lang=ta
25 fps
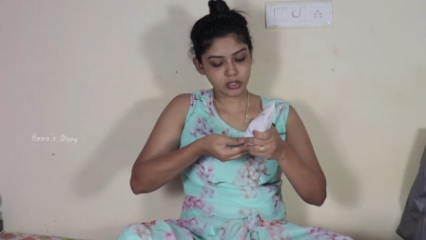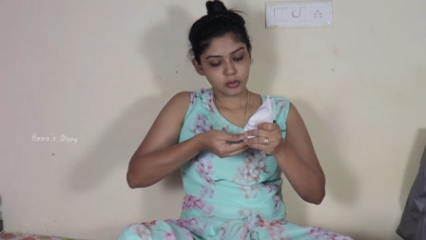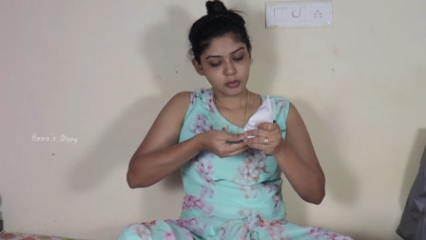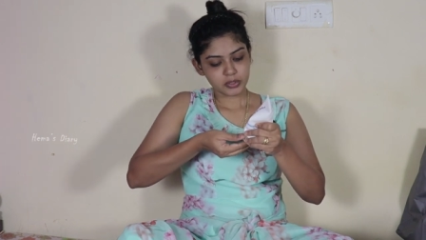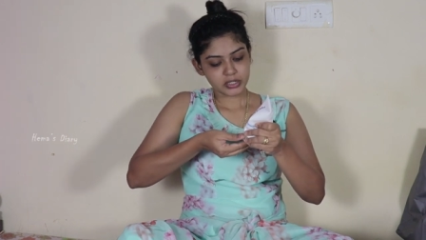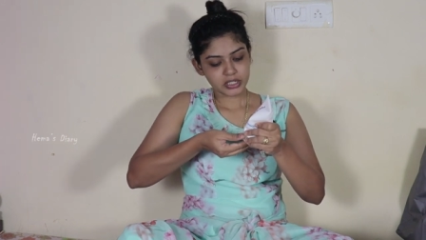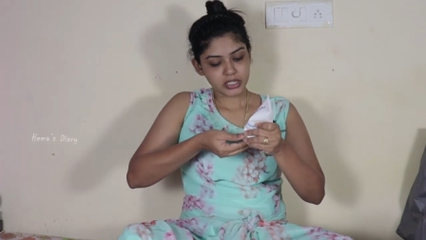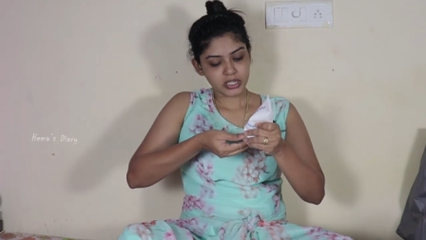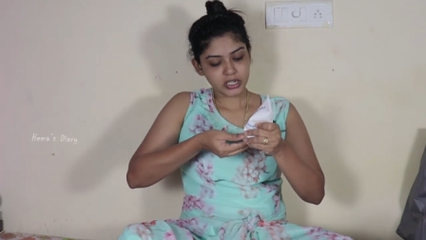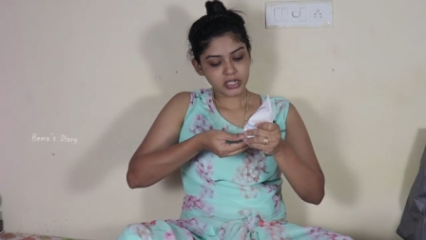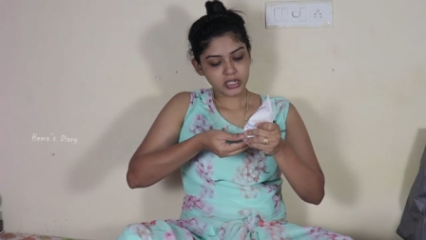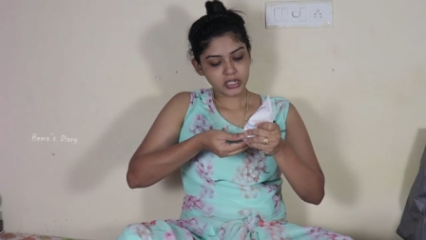
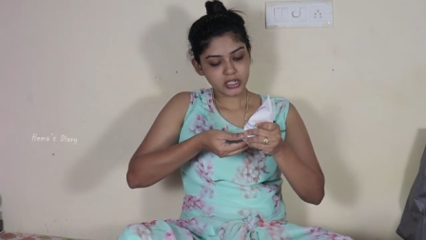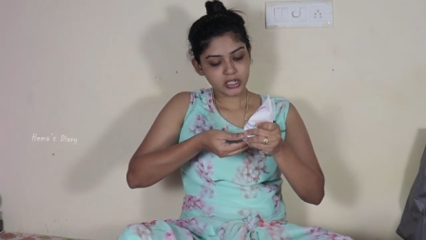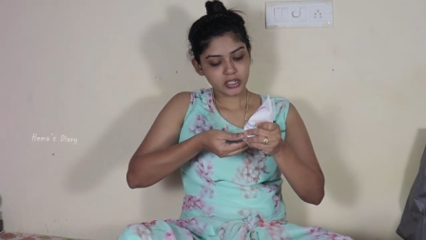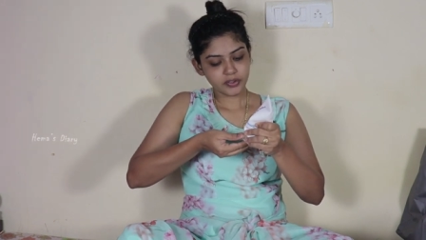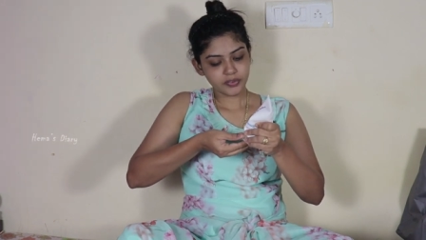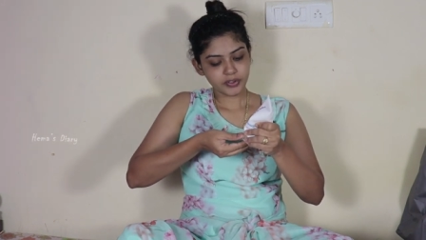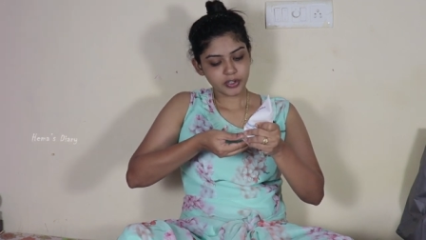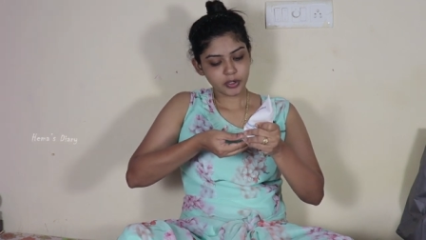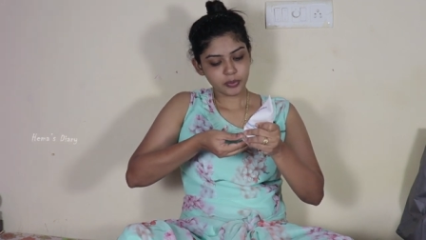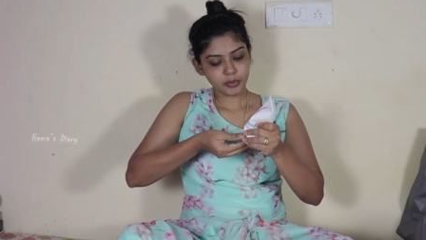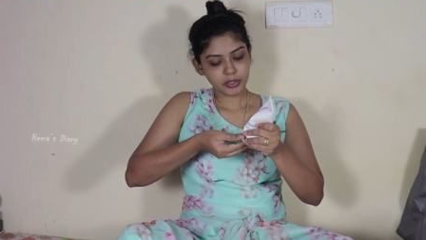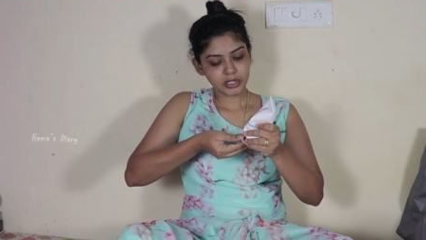நம்ம
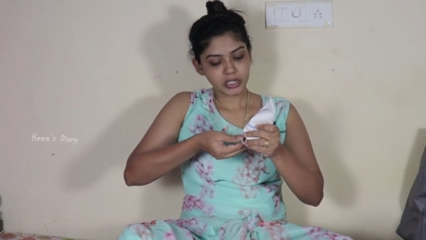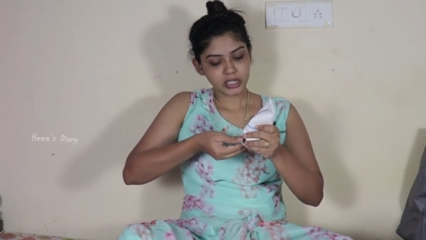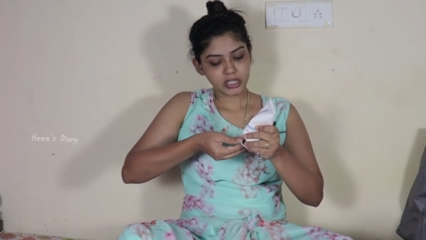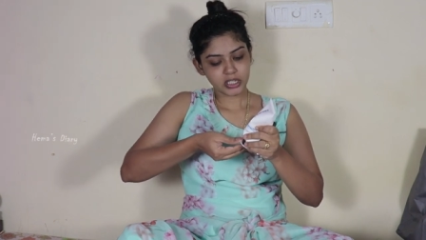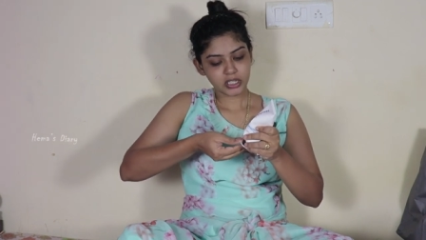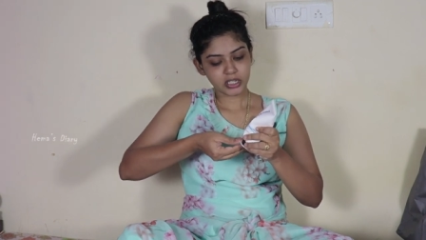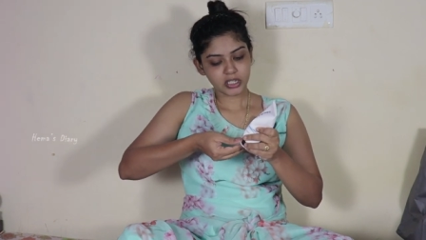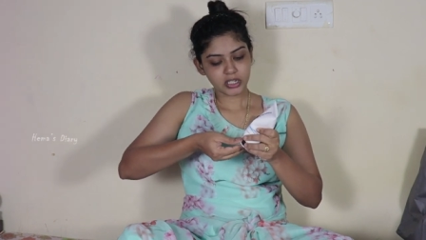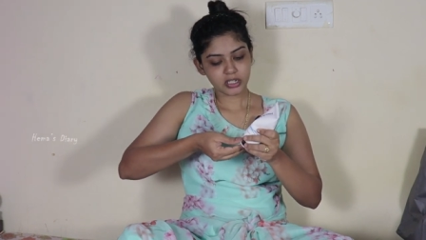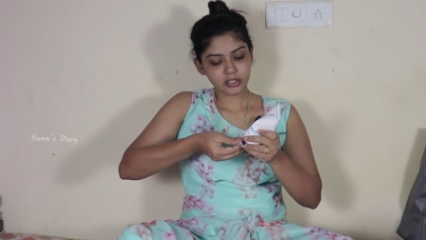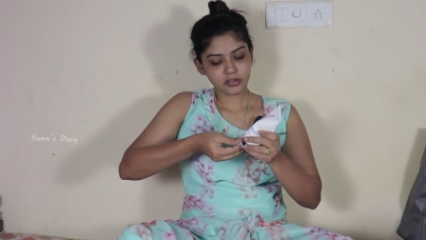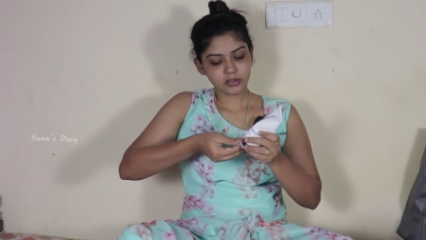ஸ்கின்னுக்கு விட்டமின்
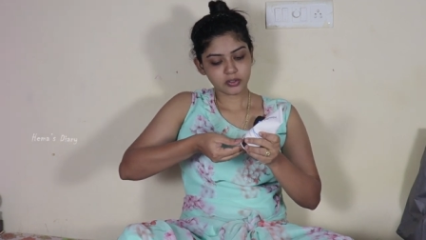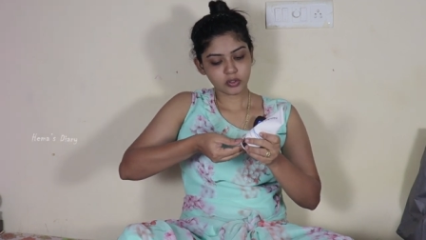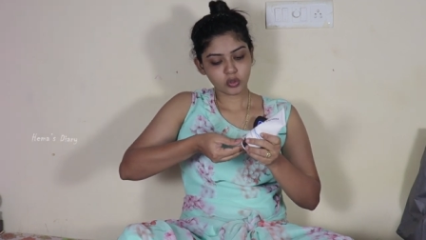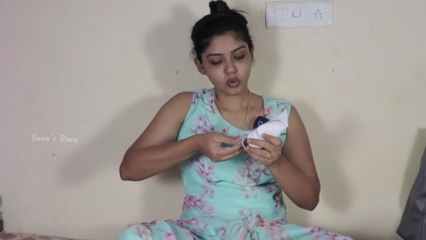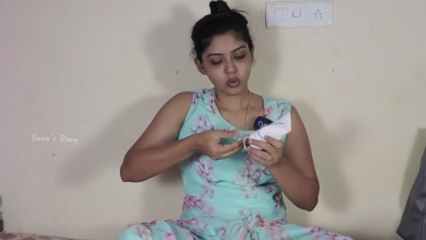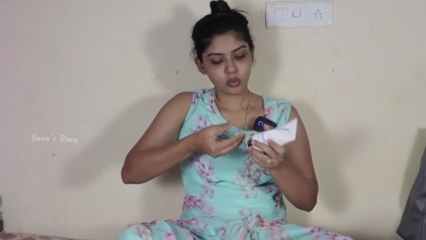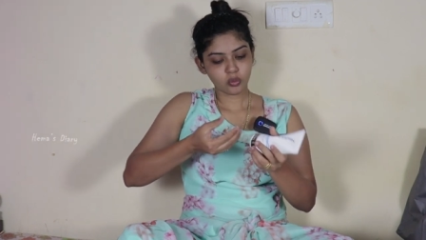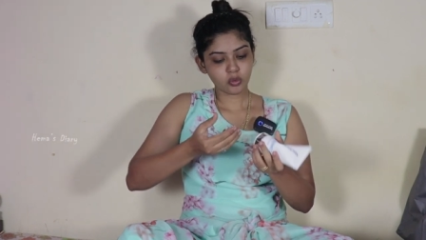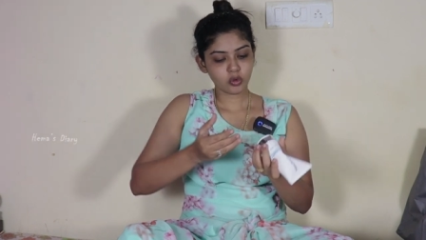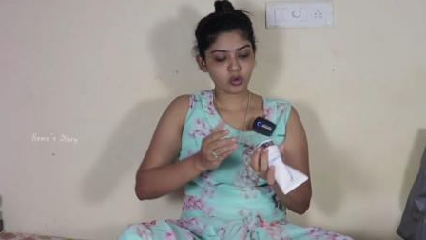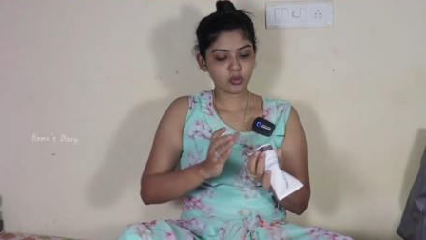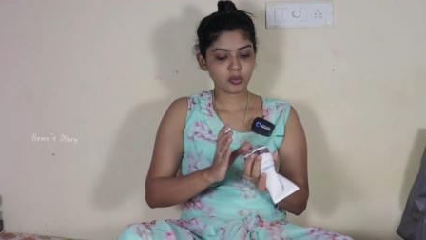இங்கிறது
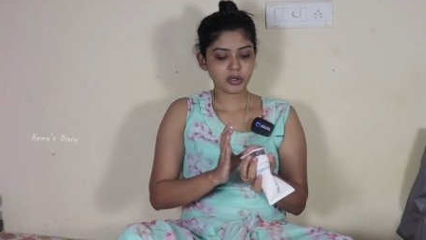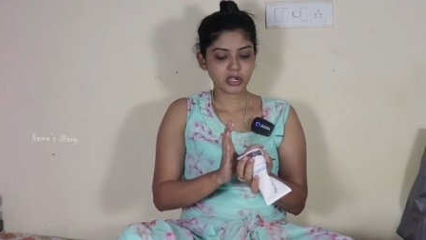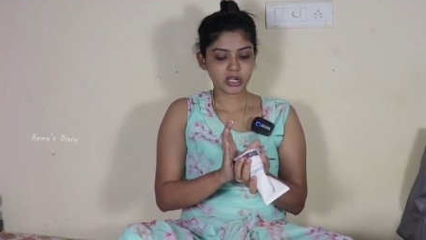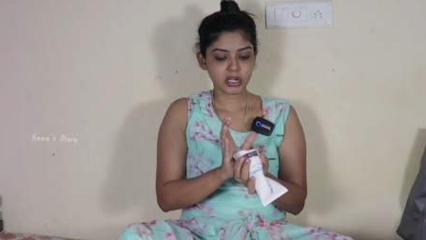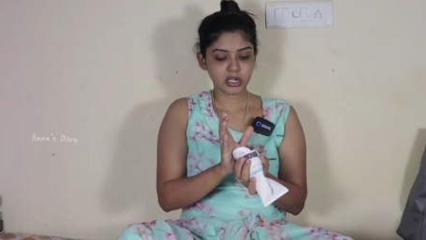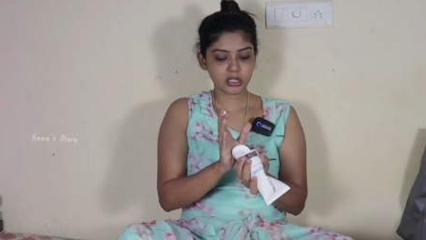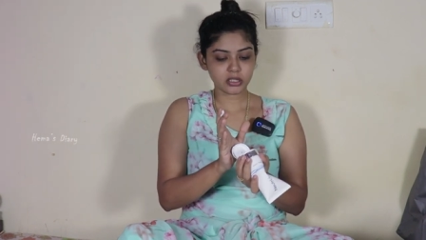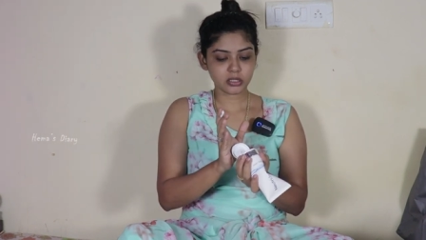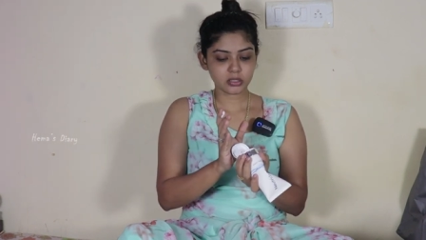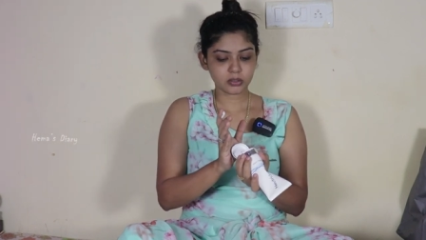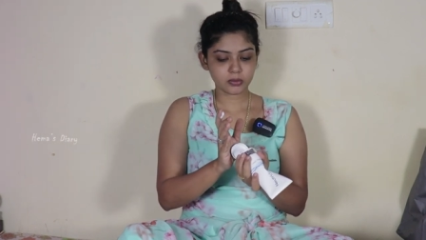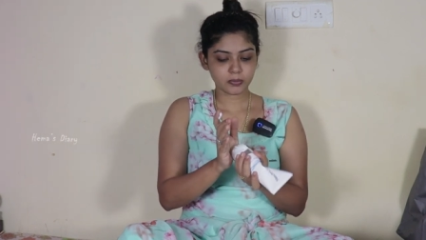வந்து ரொம்ப ரொம்ப
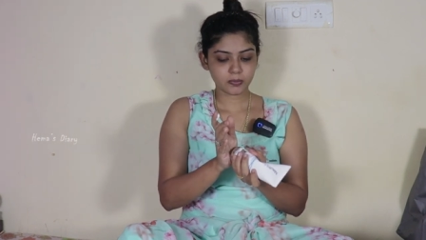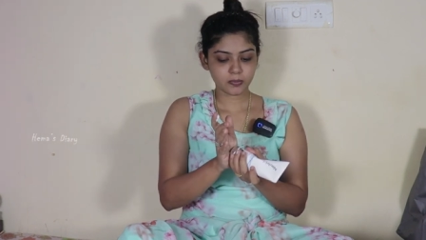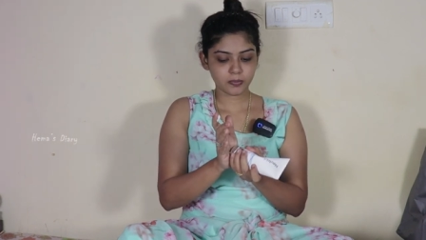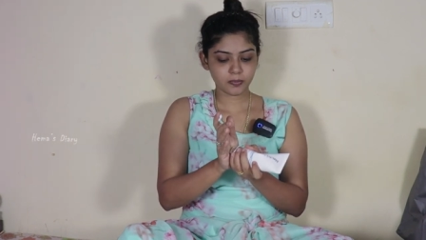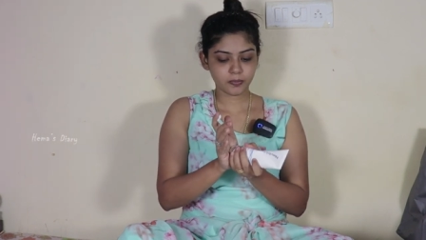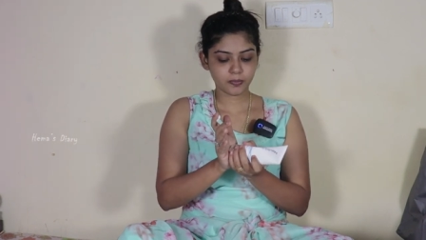நல்லது